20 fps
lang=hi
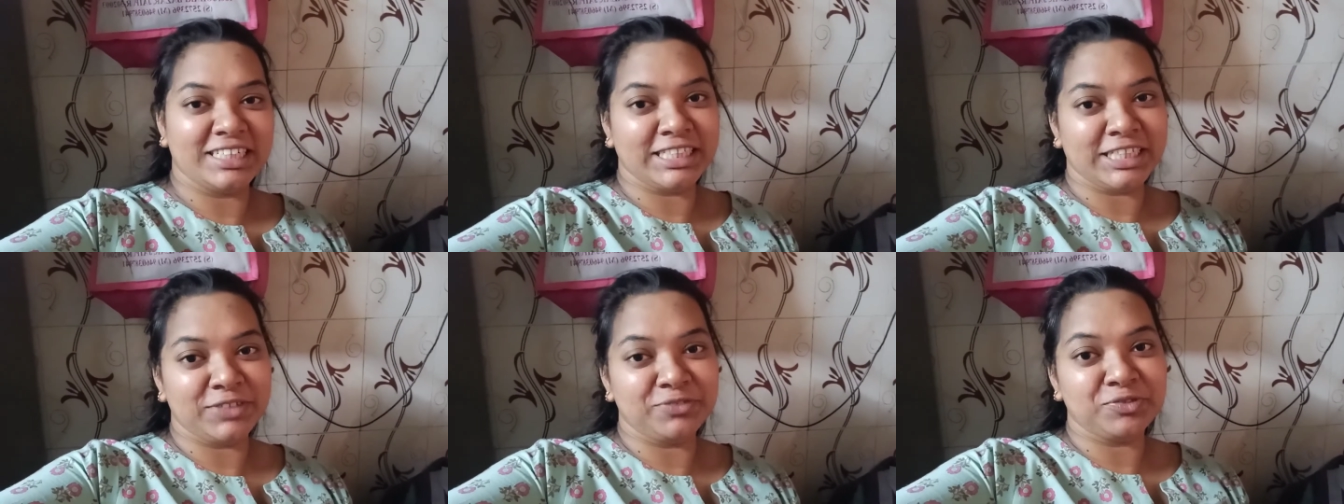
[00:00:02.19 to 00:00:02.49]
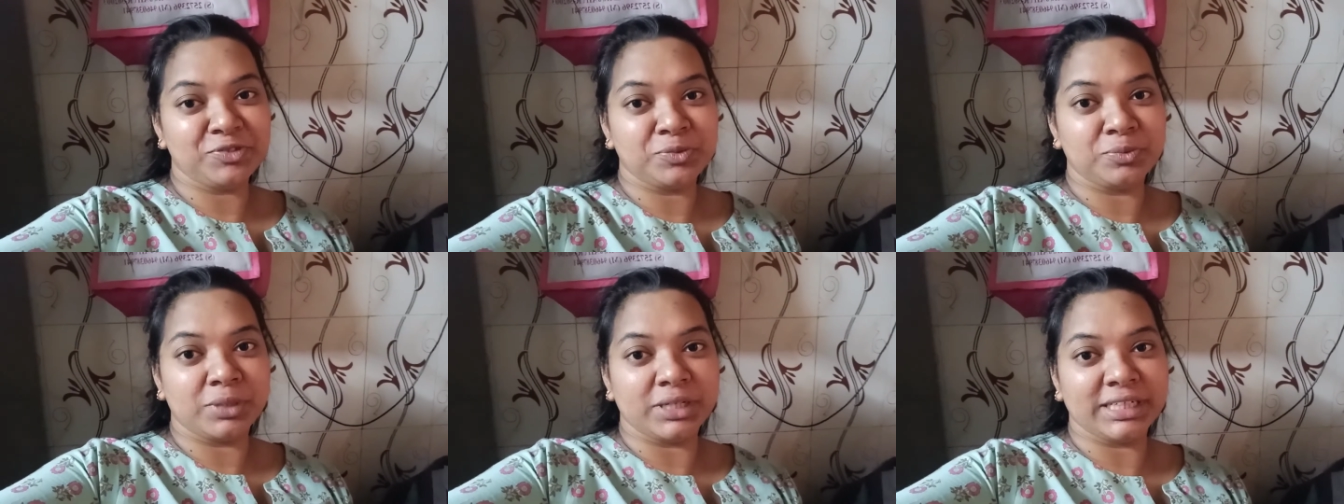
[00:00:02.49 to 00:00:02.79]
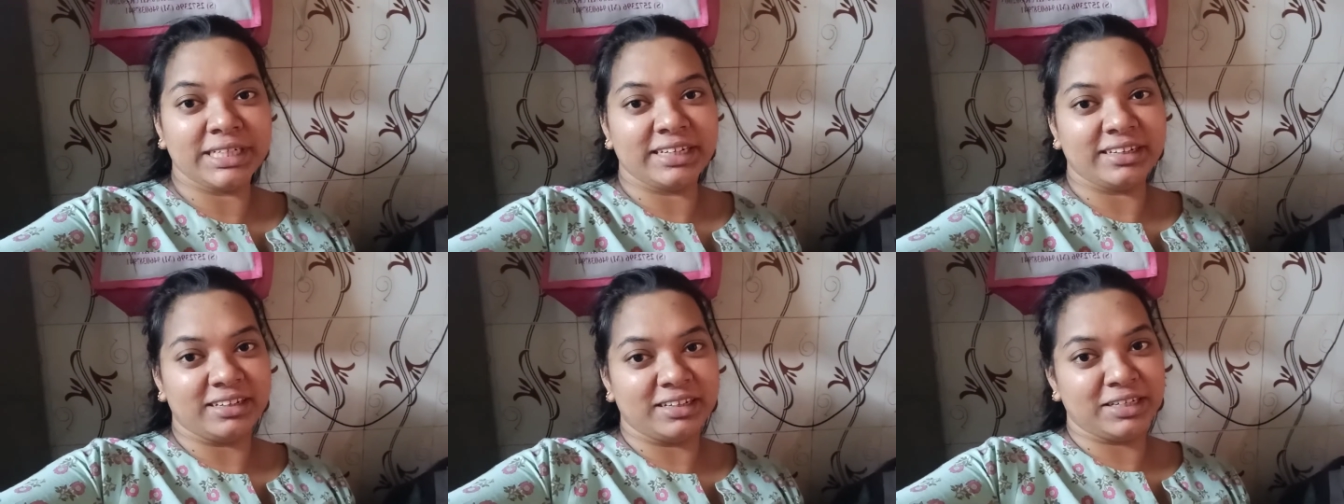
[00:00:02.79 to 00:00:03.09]
इंडियन वुमन
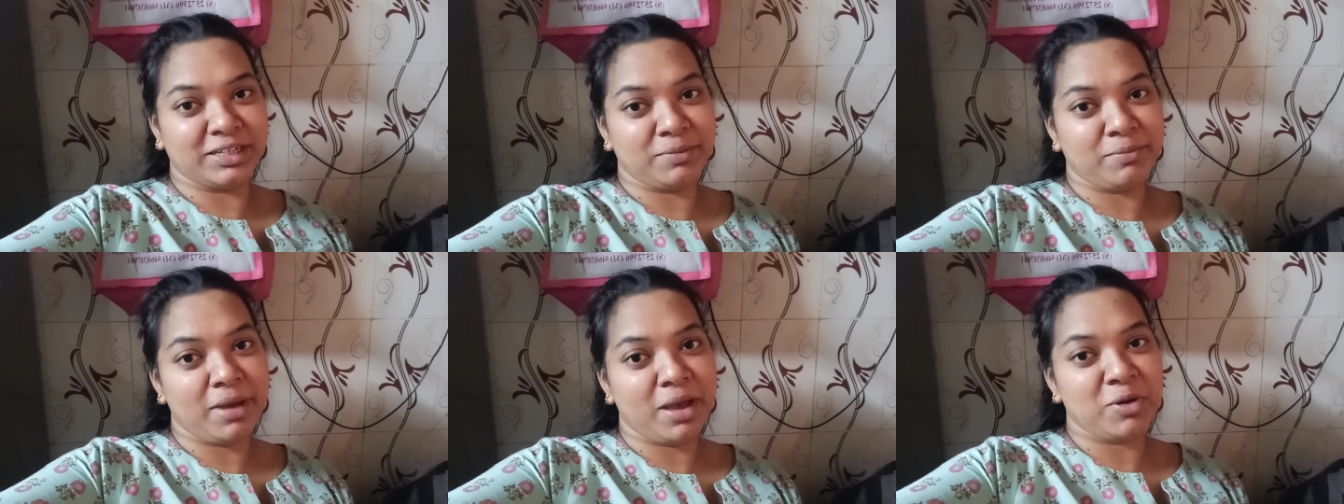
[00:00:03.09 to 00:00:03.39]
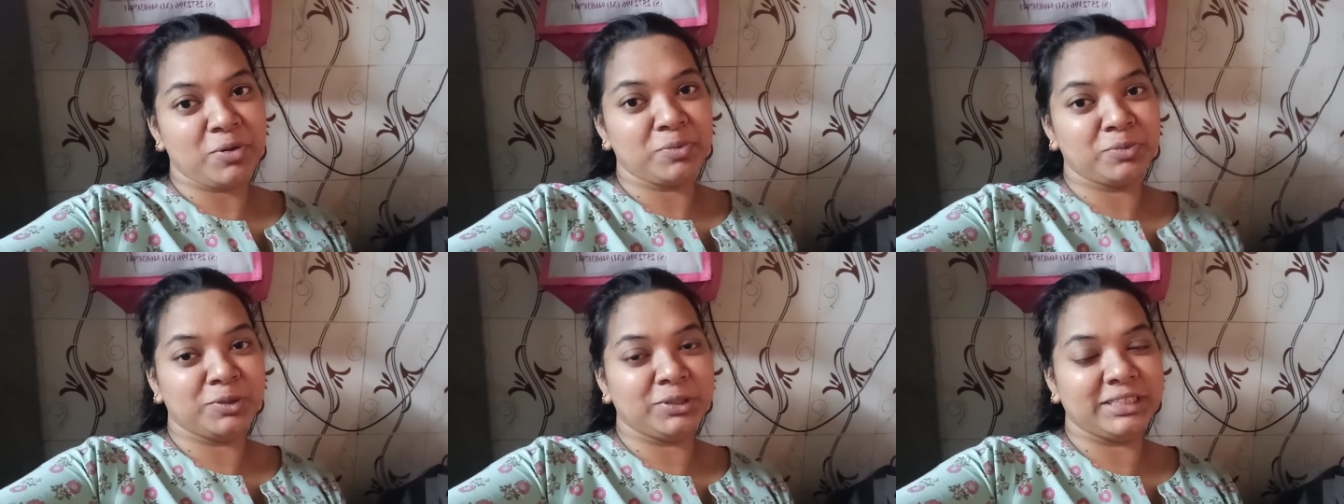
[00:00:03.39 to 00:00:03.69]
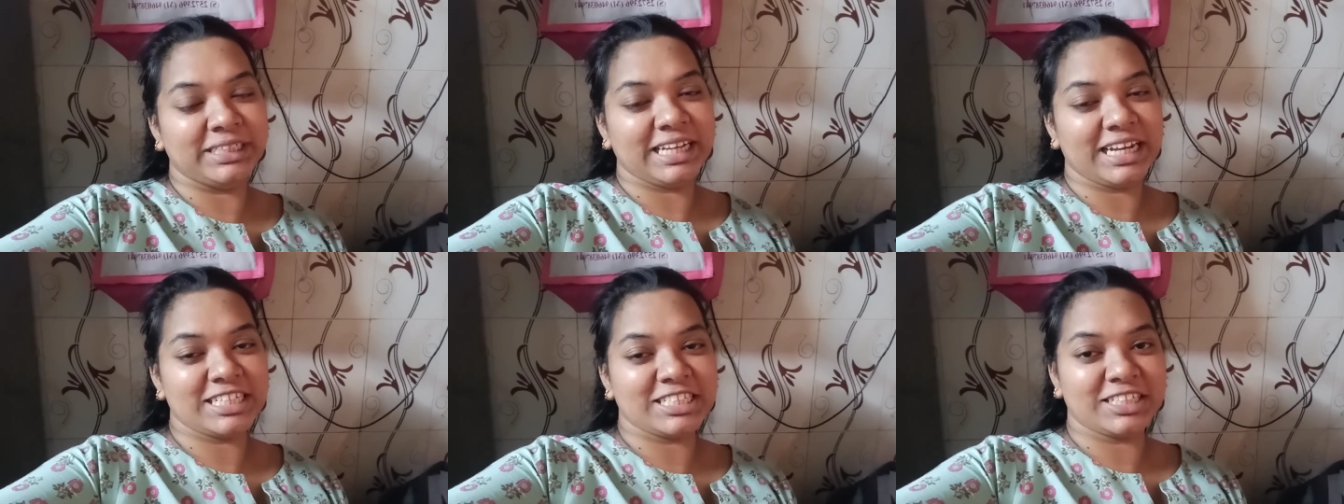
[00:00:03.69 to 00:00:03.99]
गृहिणी मैं हूँ
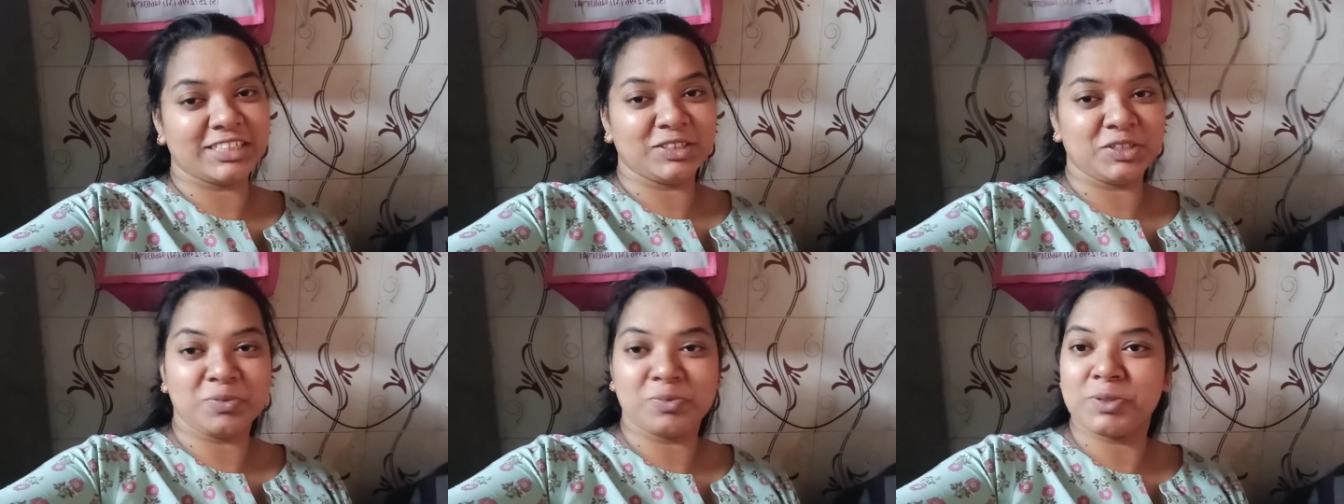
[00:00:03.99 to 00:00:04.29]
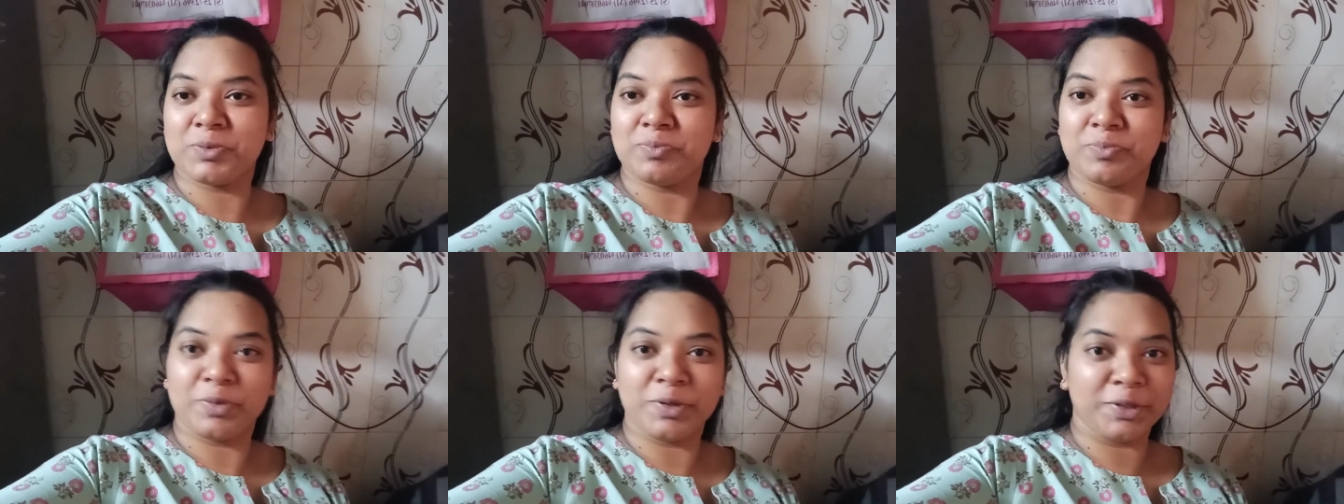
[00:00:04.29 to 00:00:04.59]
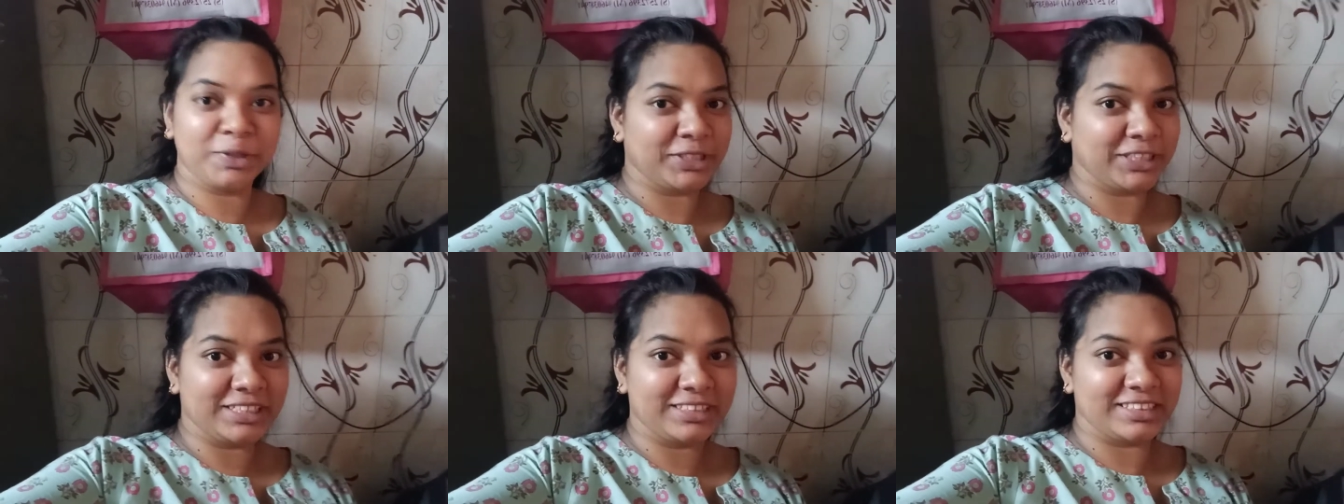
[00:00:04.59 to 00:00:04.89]
बुलटी आशा करती हूँ सब
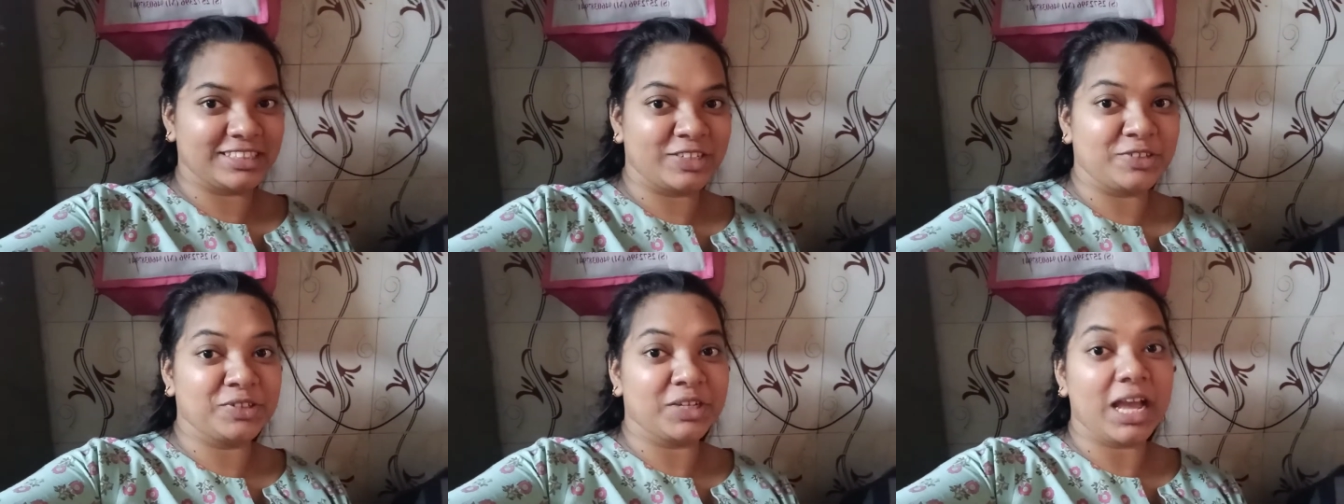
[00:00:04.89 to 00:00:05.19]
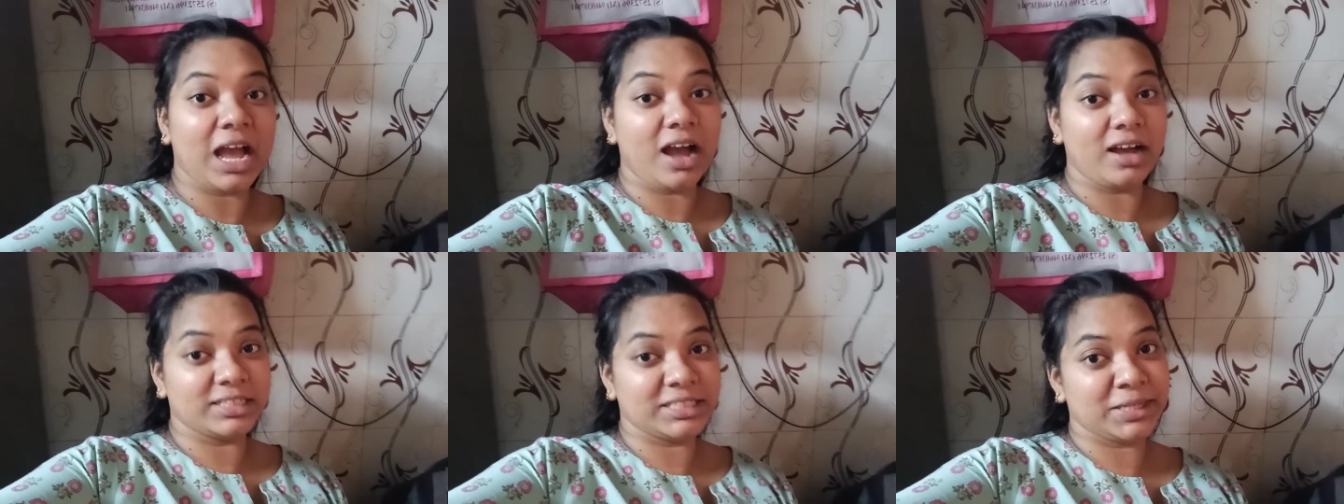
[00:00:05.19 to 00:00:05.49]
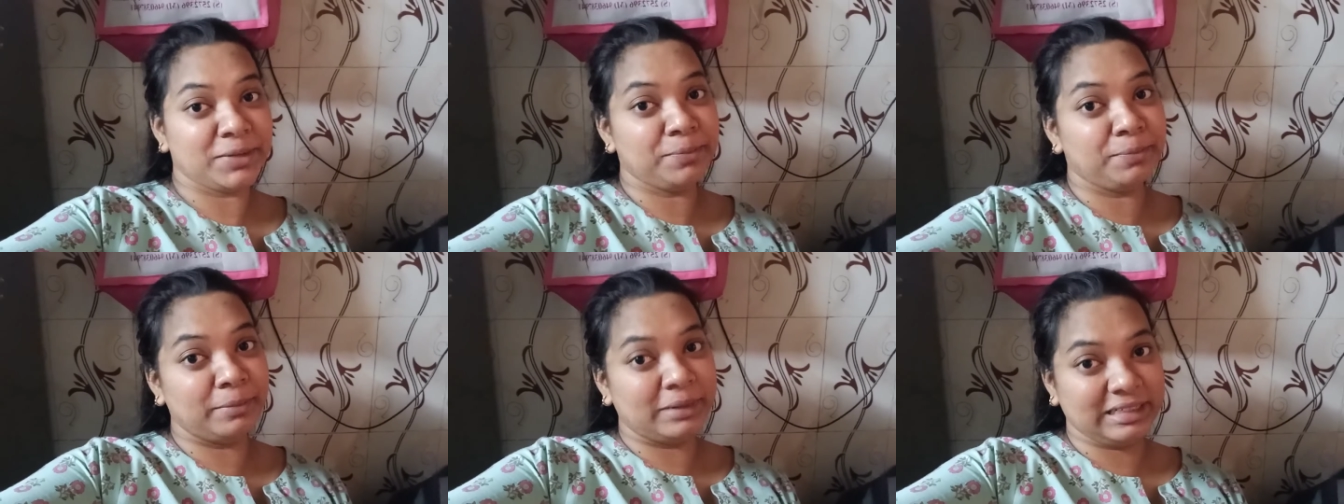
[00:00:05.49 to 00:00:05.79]
बहुत ही अच्छे होंगे आज
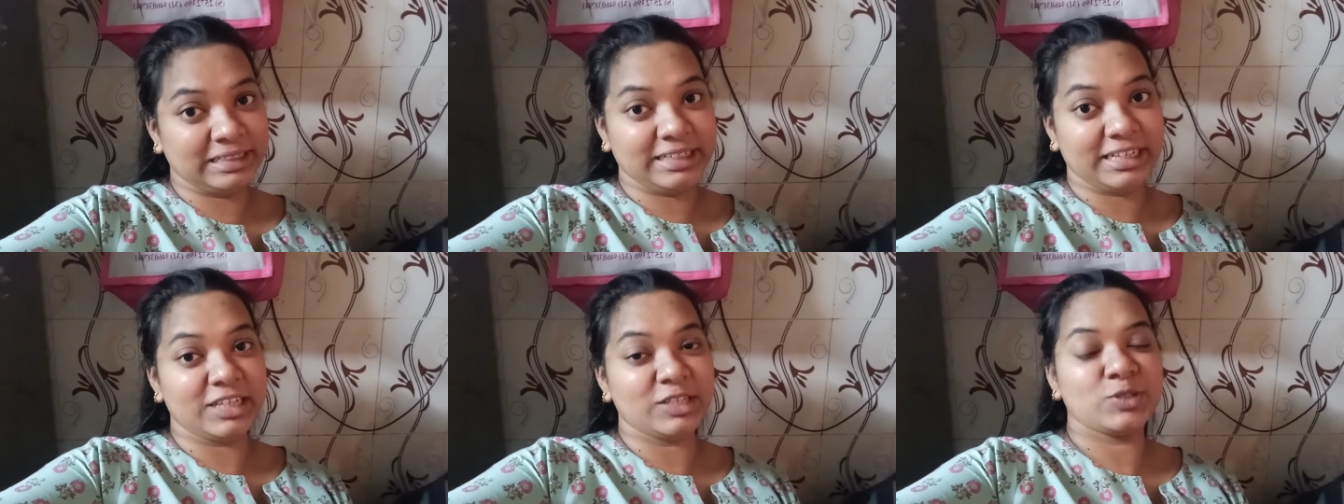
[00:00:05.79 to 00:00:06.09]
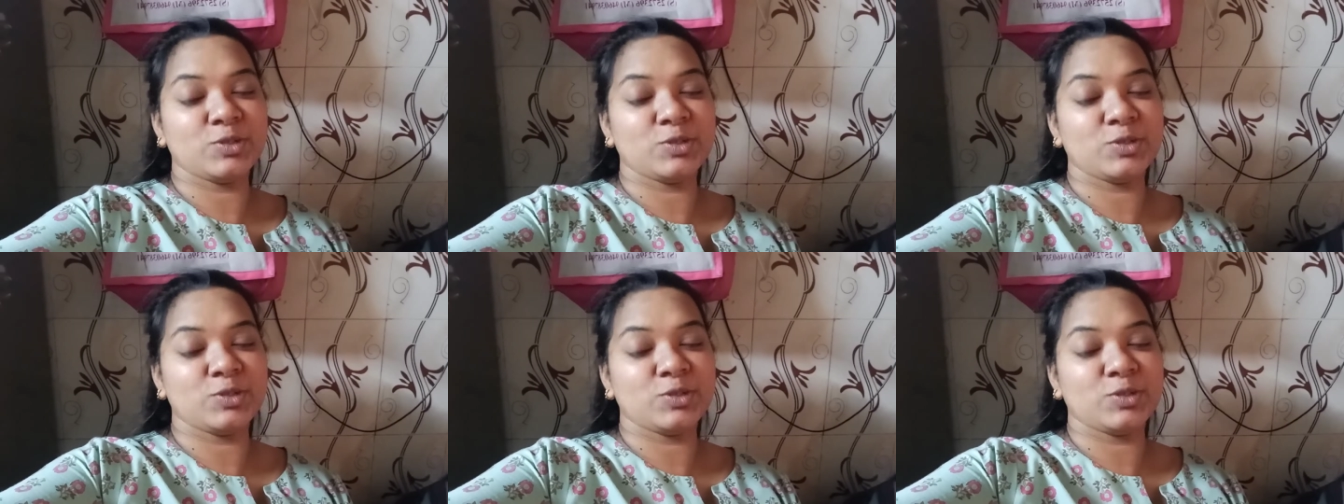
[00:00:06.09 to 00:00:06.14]
है मंडे